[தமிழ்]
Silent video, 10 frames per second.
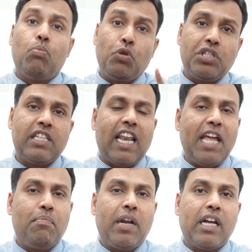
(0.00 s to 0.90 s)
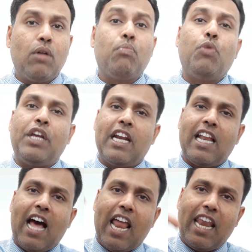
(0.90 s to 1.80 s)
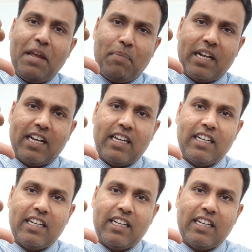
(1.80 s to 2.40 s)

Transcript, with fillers: பிடிச்சிருந்தால் லைக் பண்ணுங்கள் பிடிக்கலன்னா அன்லைக் பண்ணுங்கள்